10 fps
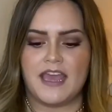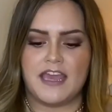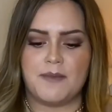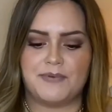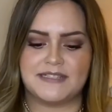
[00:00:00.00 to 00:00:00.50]

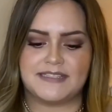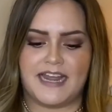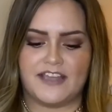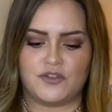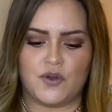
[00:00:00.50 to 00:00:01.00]
y pues
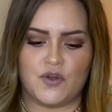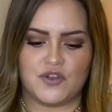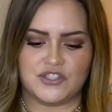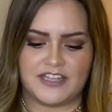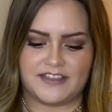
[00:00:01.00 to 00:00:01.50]
trae
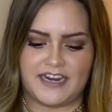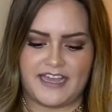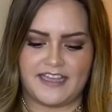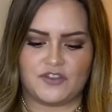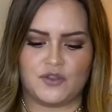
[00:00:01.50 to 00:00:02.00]
todo, o sea,
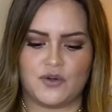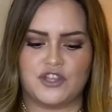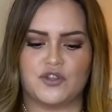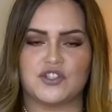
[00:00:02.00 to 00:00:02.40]
trae tonitos